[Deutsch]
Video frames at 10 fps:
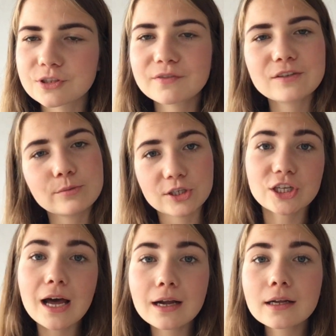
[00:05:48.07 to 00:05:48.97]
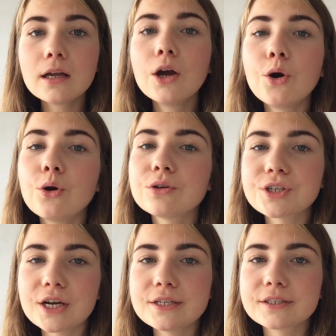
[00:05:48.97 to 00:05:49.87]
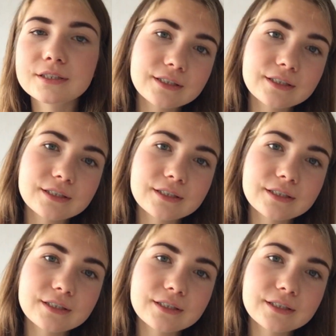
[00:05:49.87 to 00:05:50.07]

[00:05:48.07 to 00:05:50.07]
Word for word: Ich werde überschlagen und halt